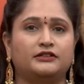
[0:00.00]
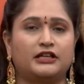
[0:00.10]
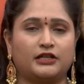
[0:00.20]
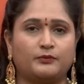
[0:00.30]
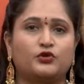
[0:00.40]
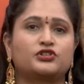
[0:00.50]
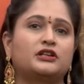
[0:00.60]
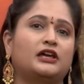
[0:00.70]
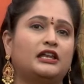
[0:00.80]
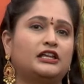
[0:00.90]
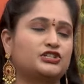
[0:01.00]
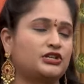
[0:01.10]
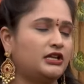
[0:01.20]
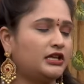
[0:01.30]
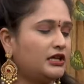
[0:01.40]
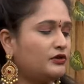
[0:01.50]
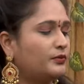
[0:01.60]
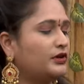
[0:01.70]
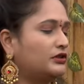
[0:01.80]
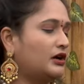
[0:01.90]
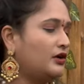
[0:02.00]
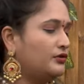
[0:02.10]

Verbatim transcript: దానికి పోషణ కలిగించడానికి ఉపయుక్తంగా